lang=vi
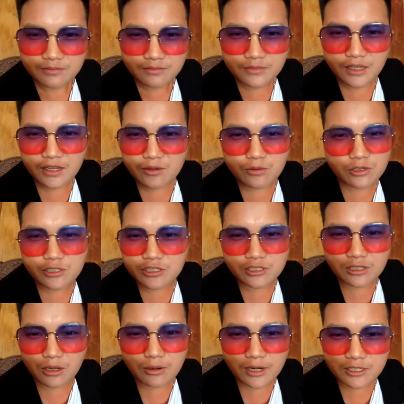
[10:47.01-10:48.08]
này vừa chỉ
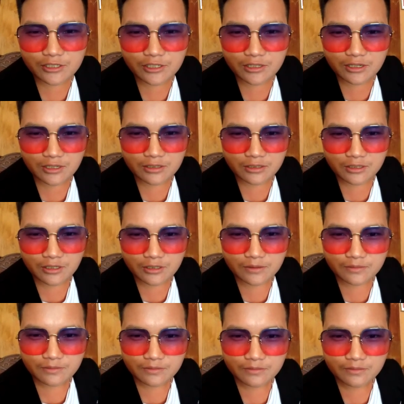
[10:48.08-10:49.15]
tao đã chỉ là cái gì
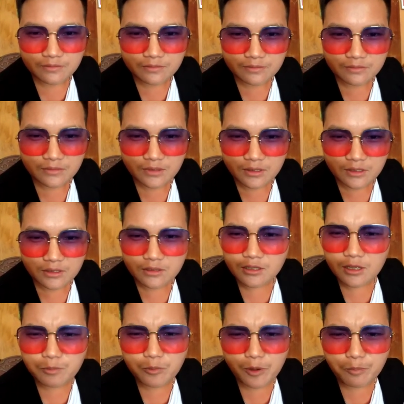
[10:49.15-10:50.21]

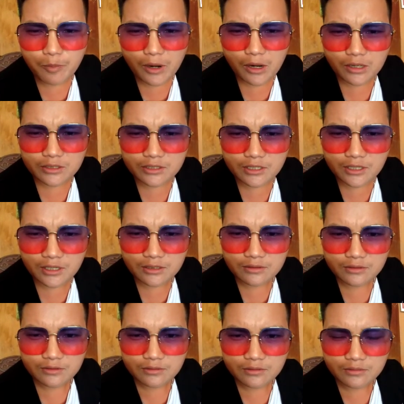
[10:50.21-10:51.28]
này bố bao tia
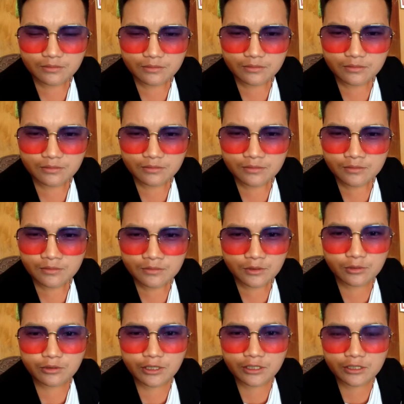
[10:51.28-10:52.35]

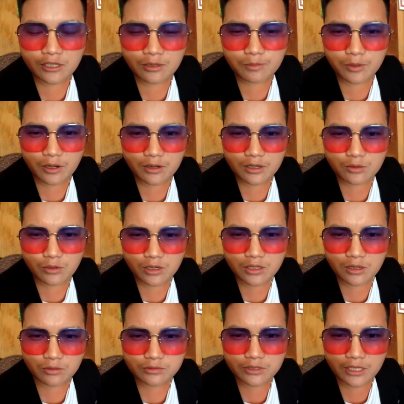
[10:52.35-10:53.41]
lúc tay chìm lo là luộc
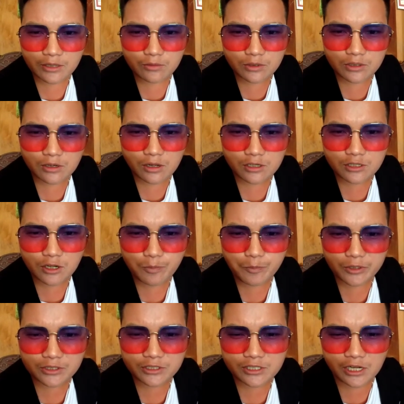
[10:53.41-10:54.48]
cổng tay uốn non rồi
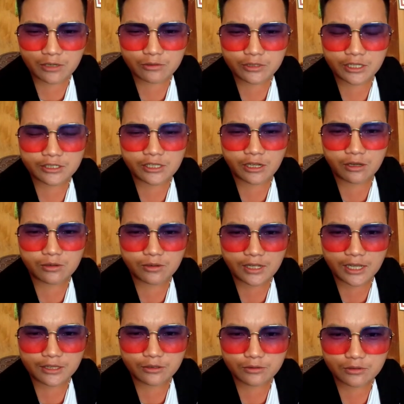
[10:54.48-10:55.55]
bật trời lúc tay chờ lúc
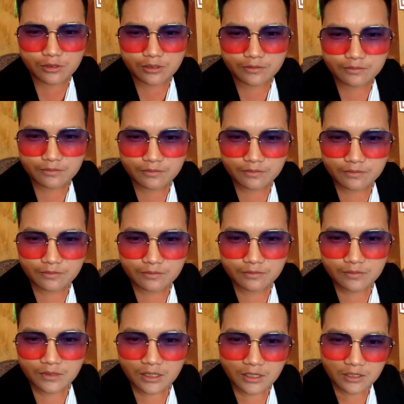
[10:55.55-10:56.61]
can đủ nè
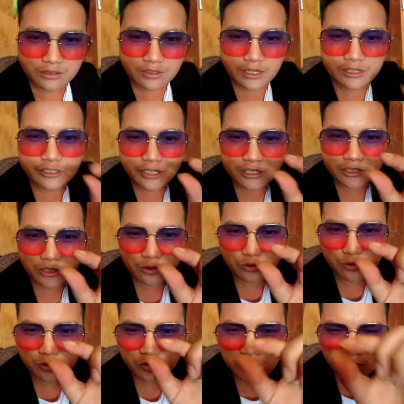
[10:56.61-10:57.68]
nên chế sầu
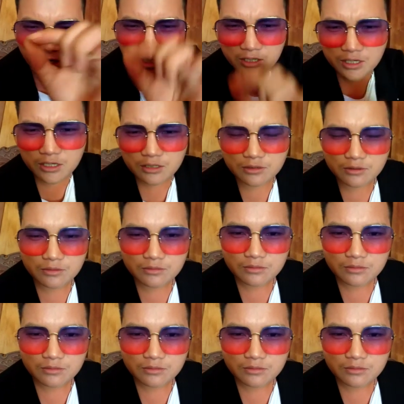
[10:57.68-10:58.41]
google nè